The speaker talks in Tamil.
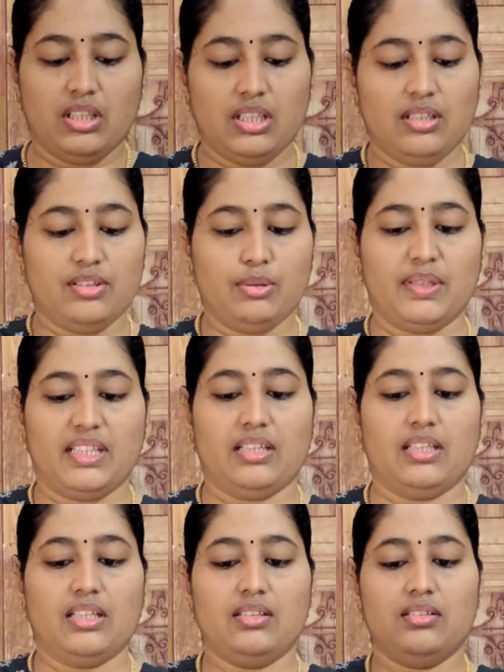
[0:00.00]
இதில் வந்து
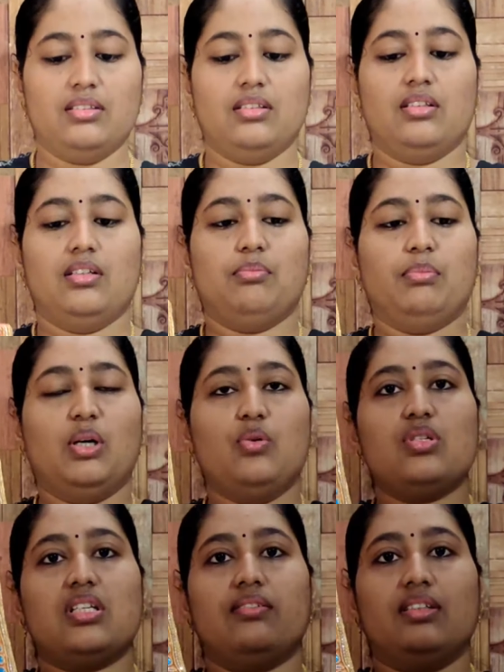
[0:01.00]
பார்த்திங்கன்னா
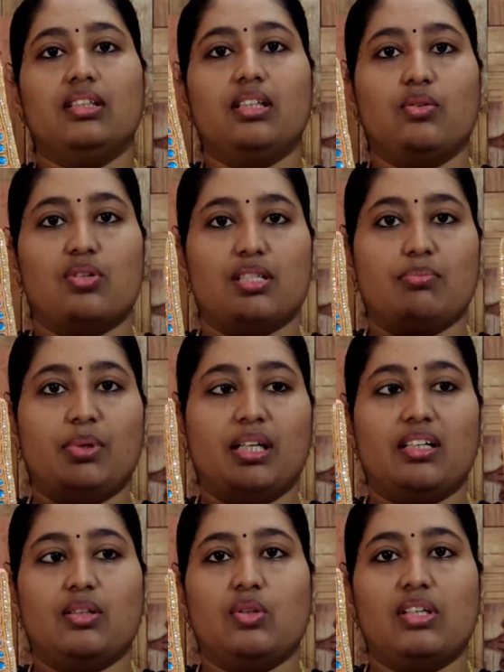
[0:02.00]
ப்ளவுஸில் வந்து நான் ஒரு
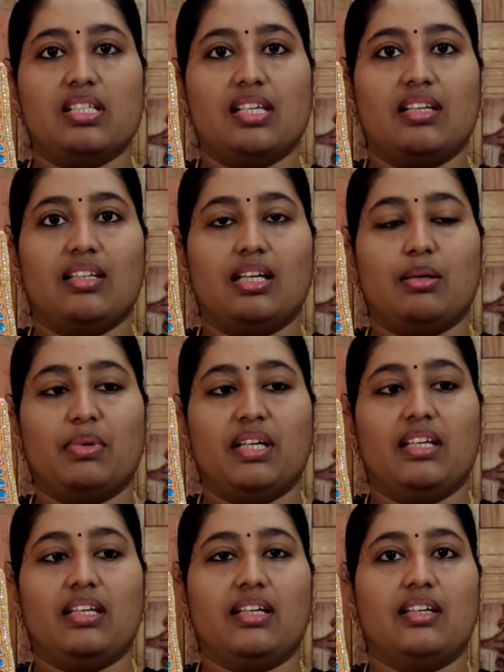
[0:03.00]
சிம்பிளான ஒரு டிசைன் தான் நான்
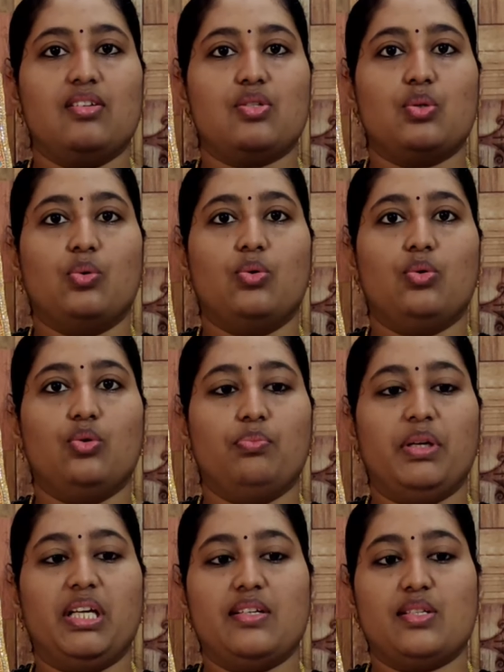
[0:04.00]
பண்ணியிருக்கேன் ஸ்டோனும்
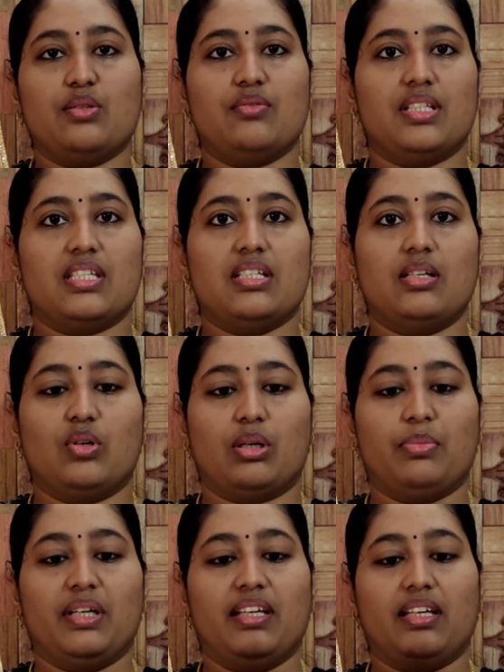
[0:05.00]
பீட்ஸும் வச்சு நான்
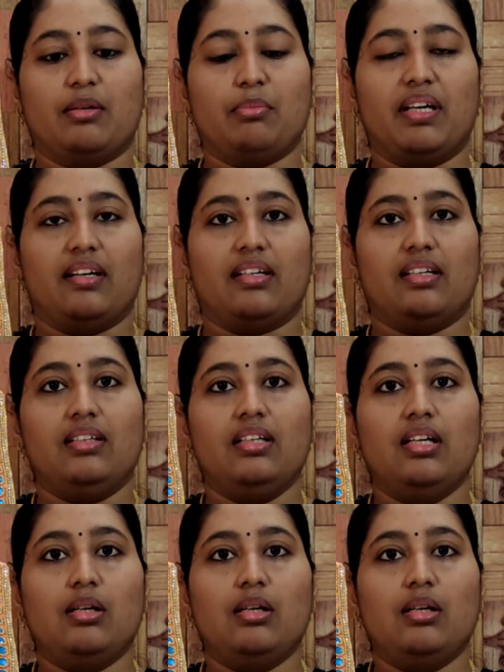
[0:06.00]
ஒர்க் பண்ணியிருக்கேன் பாருங்கள்